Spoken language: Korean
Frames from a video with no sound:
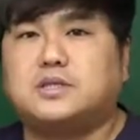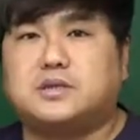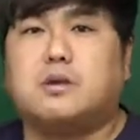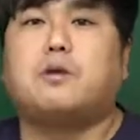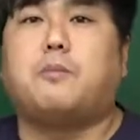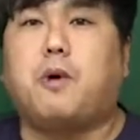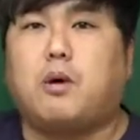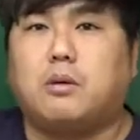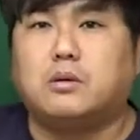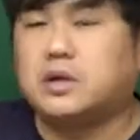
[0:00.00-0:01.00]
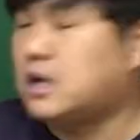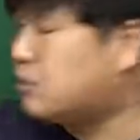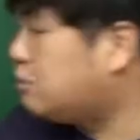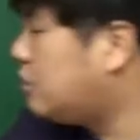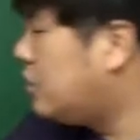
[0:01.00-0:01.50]
slow
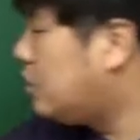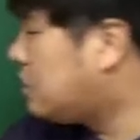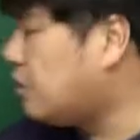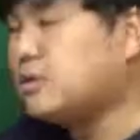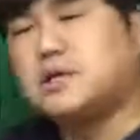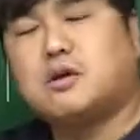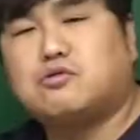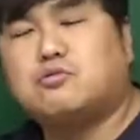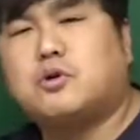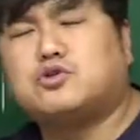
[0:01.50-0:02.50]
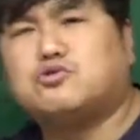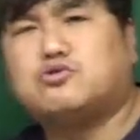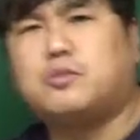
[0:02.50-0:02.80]
ball이라고 명사로 꾸며주고